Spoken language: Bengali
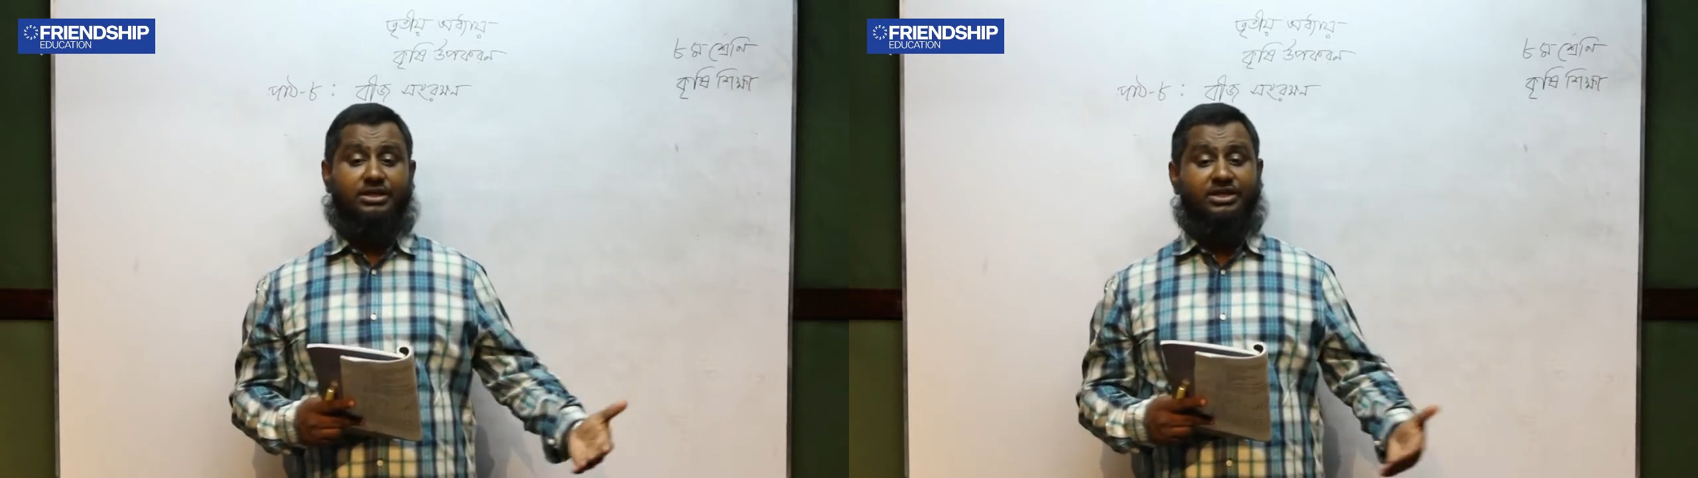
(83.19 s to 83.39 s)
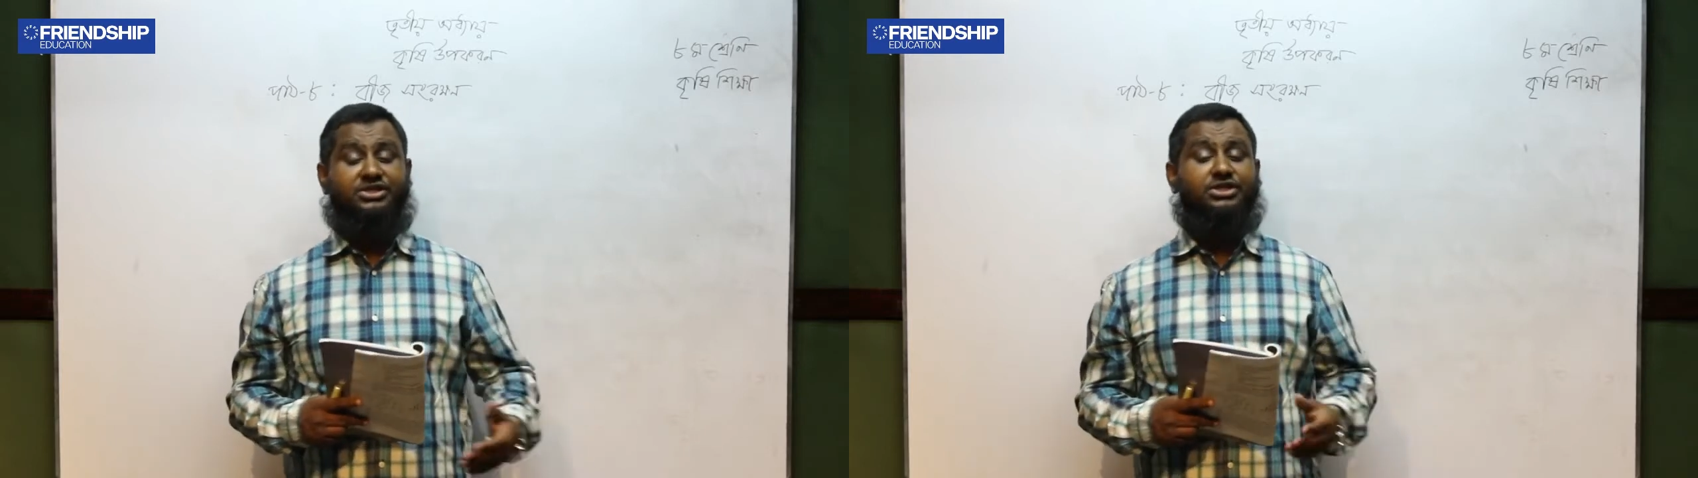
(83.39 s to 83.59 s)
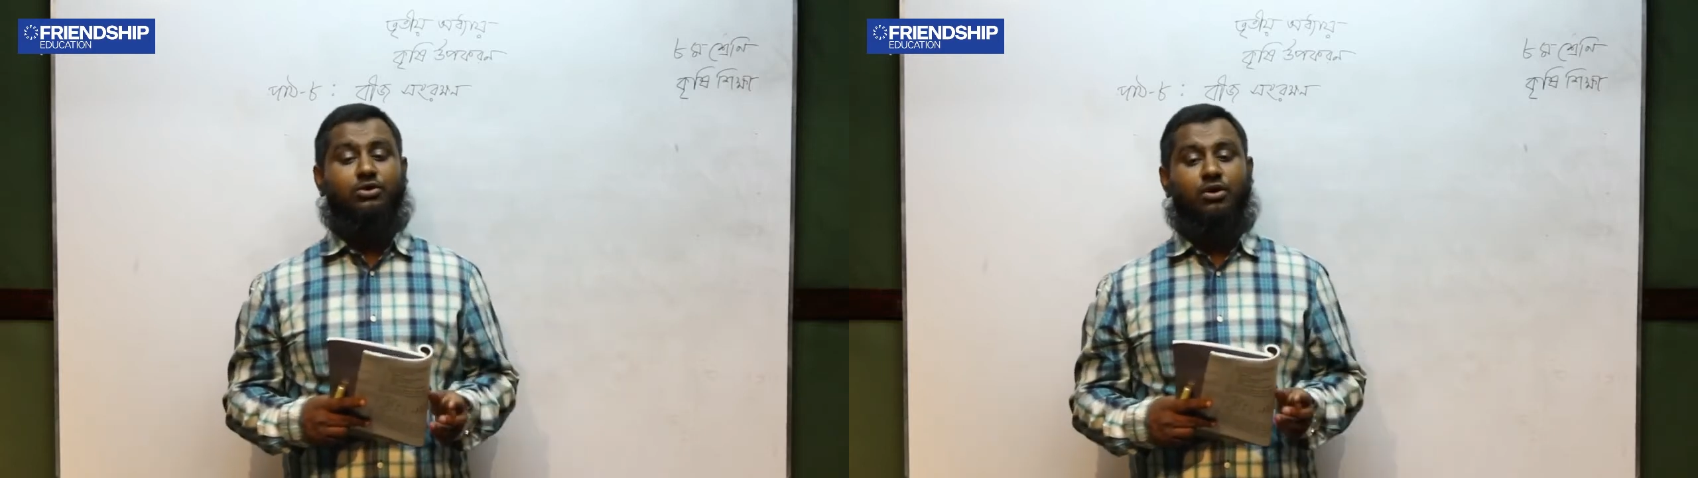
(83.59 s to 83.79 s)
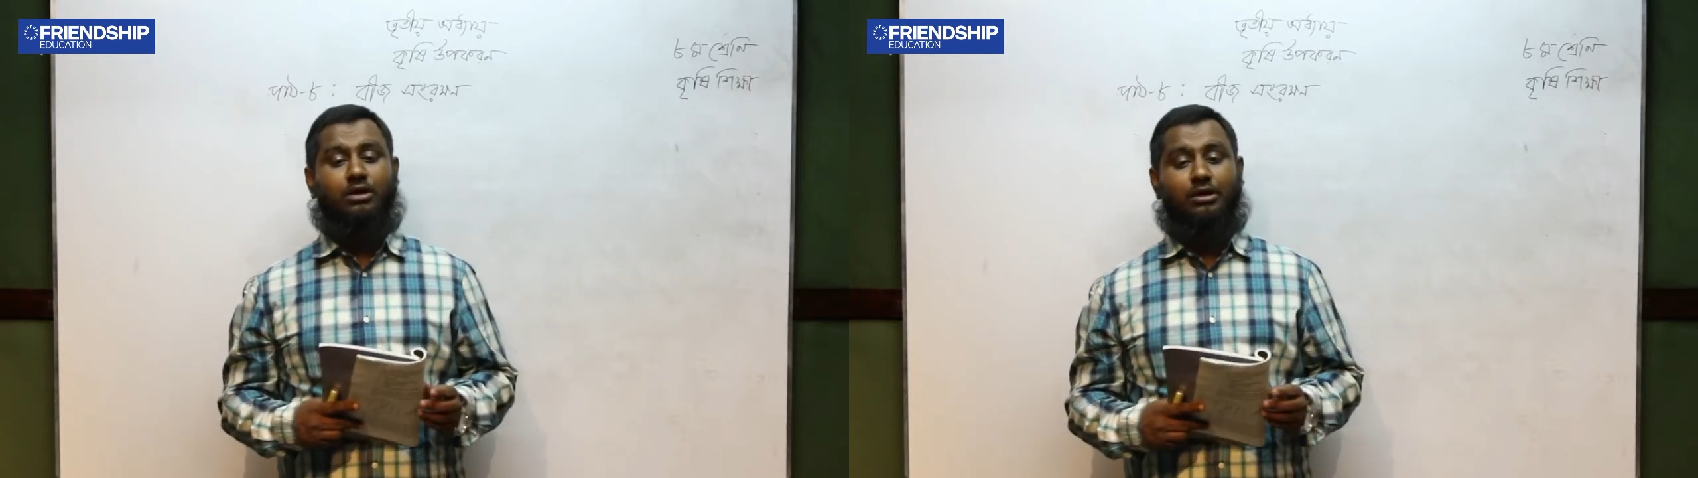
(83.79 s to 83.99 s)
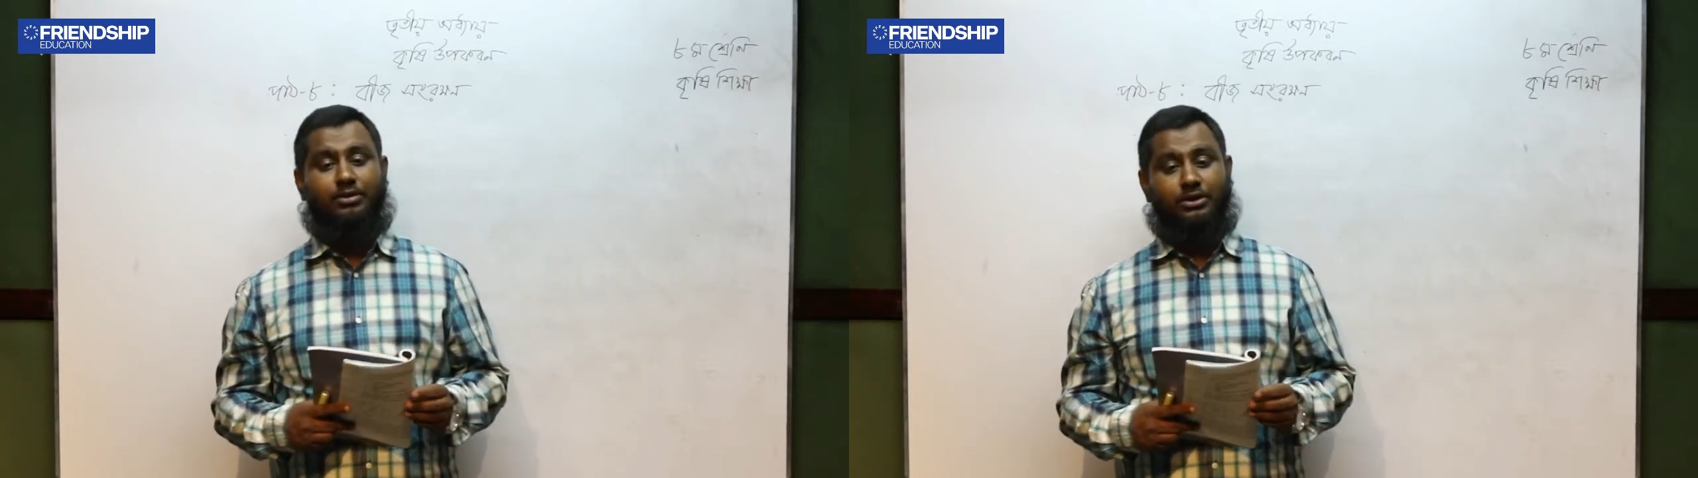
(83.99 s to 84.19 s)
নিশ্চিত
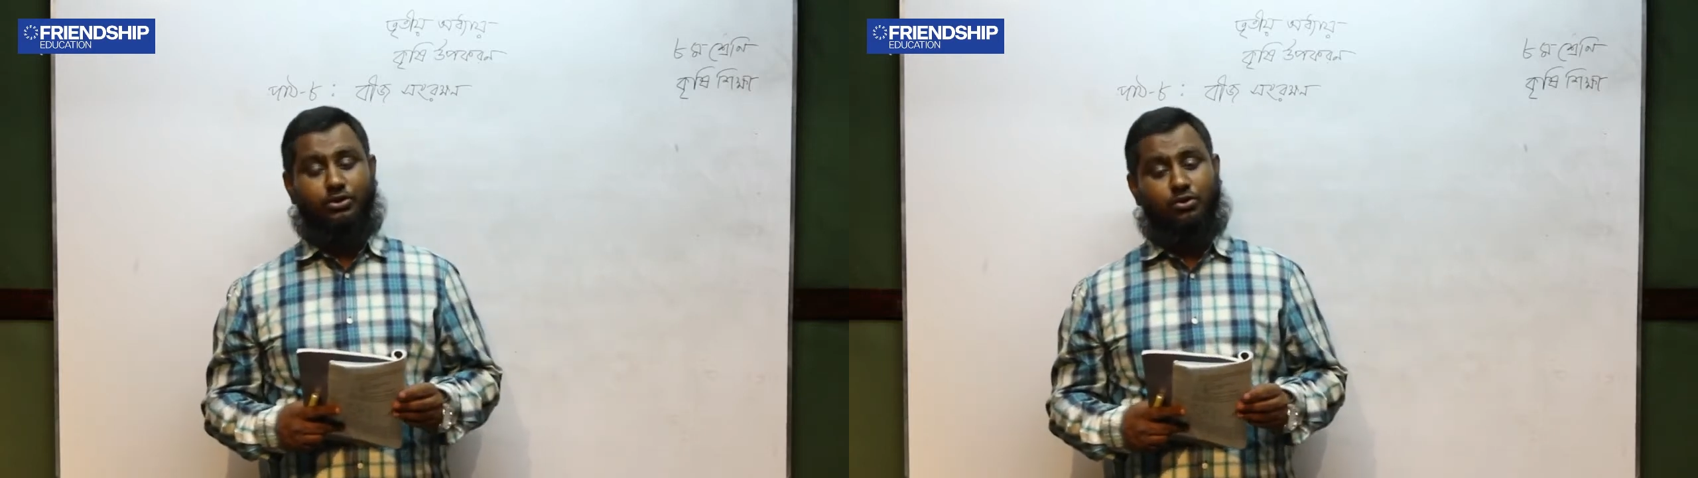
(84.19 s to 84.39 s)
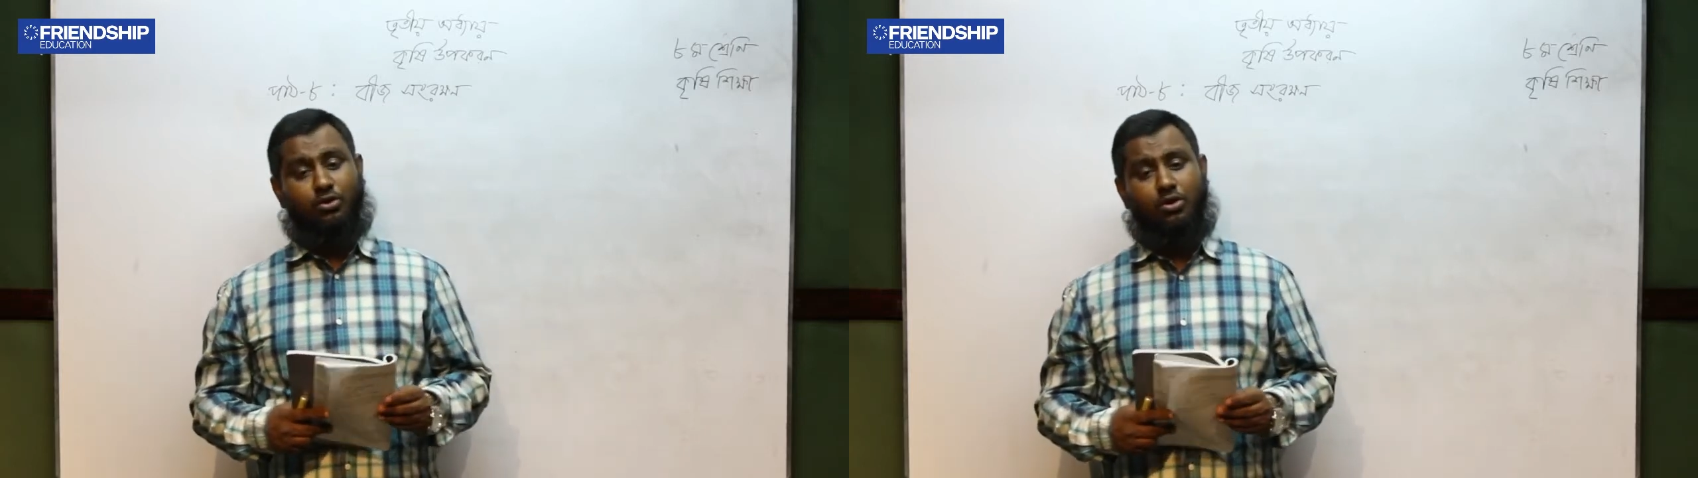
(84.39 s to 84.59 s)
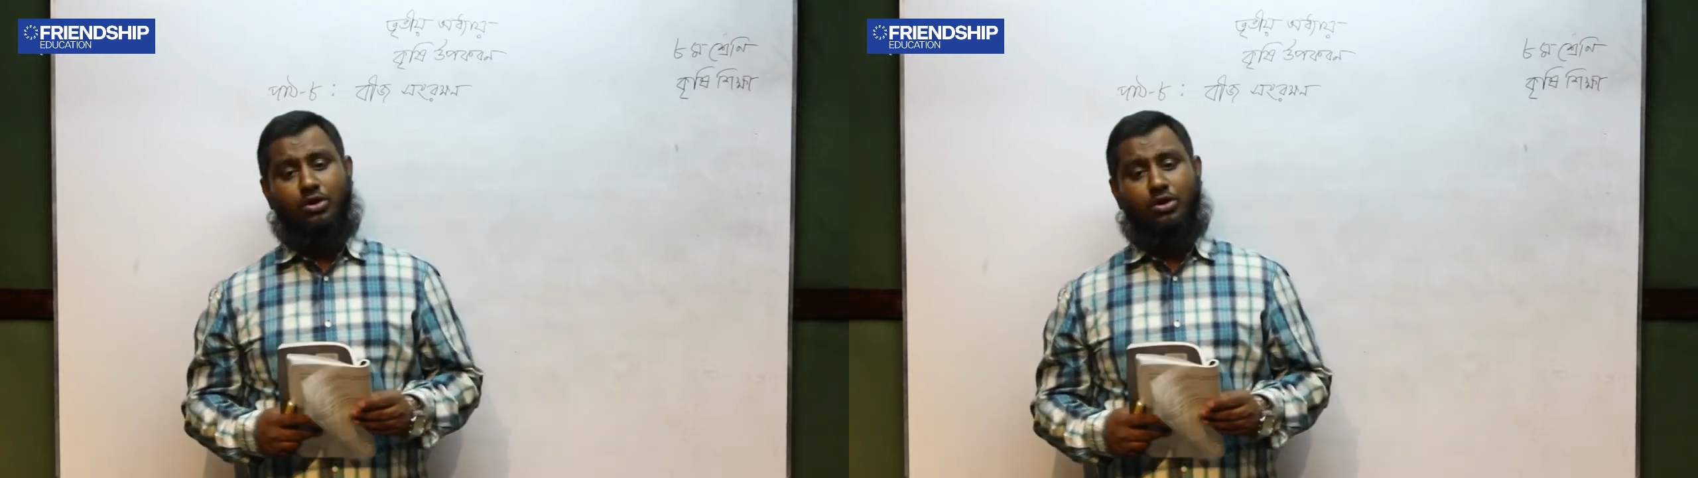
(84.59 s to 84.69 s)
করাটা আমাদের জন্য